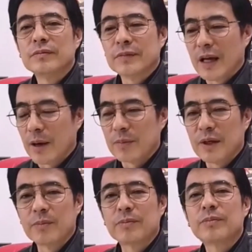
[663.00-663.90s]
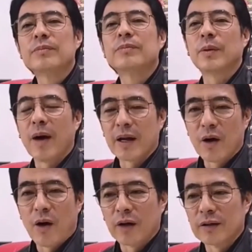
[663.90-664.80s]
ได้กับที่สมัย
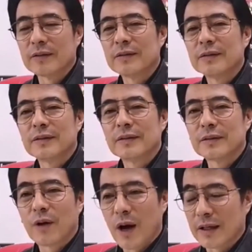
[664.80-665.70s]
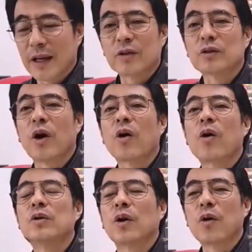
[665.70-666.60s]
ก่อนก็อาจจะได้สสค
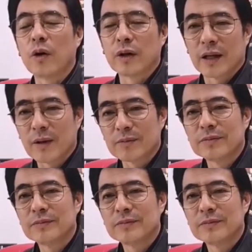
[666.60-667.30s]
นสองคนนะครับ